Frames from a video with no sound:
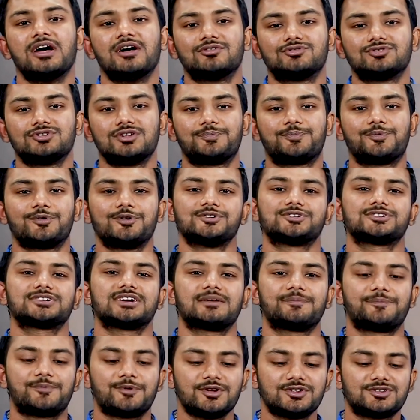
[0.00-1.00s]
যদি পরিষ্কার
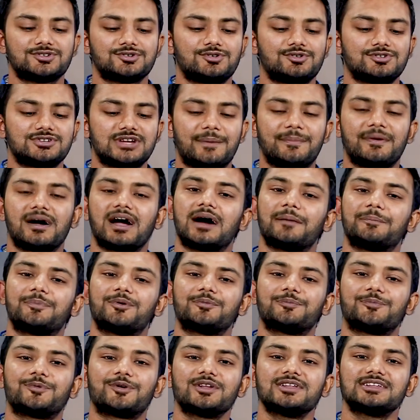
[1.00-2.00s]
পরিচ্ছন্ন জামা কাপড়
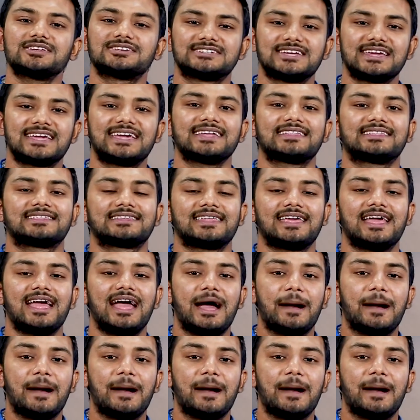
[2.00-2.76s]
পরেন সেক্ষেত্রে